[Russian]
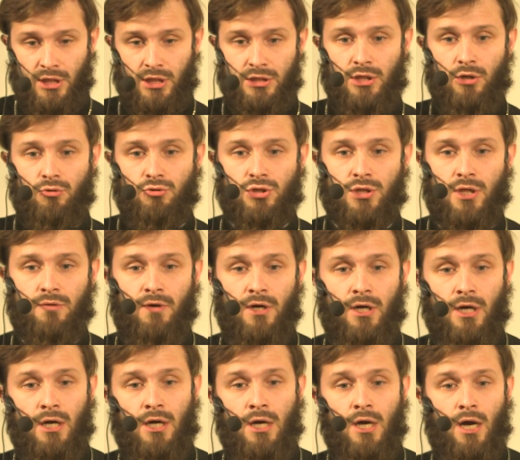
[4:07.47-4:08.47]
когда у
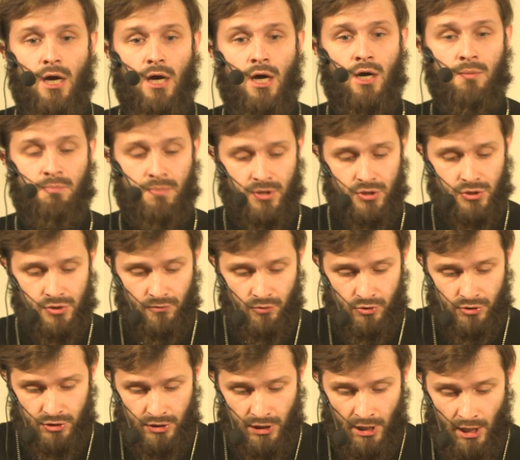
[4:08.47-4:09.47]
человека а,
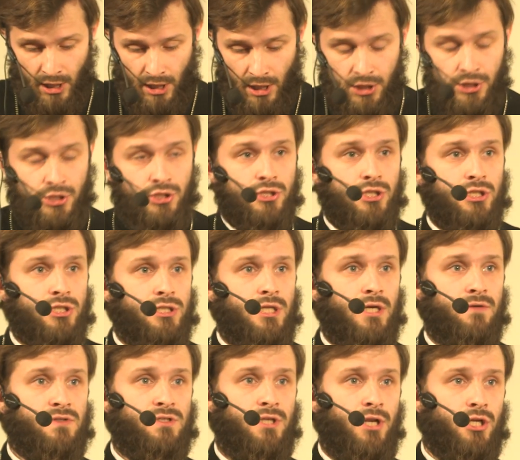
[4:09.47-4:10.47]
происходит
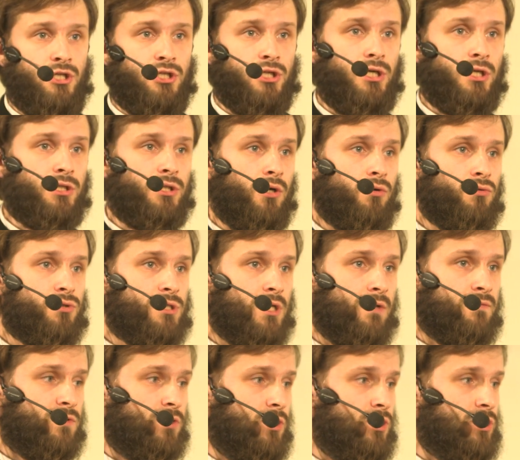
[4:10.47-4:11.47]
личностная встреча, когда он
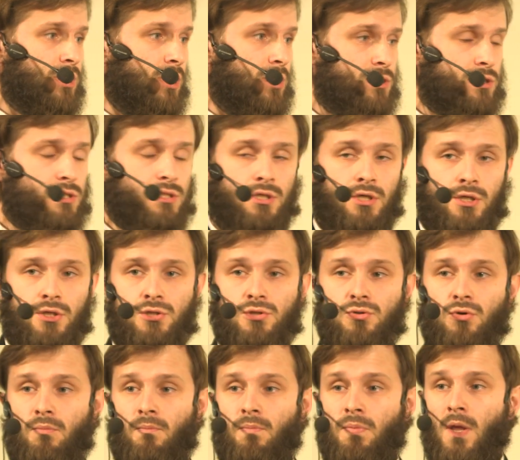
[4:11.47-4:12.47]
сам встречается с
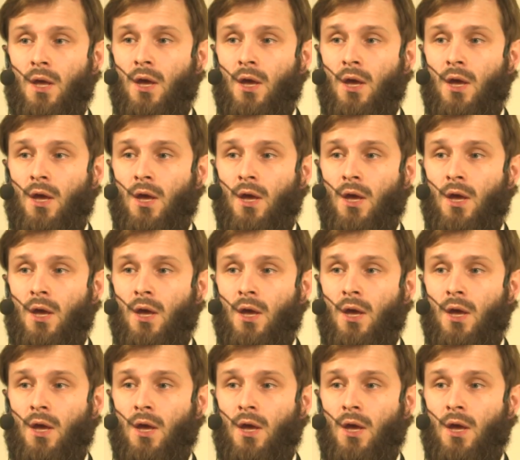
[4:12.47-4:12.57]
Христом.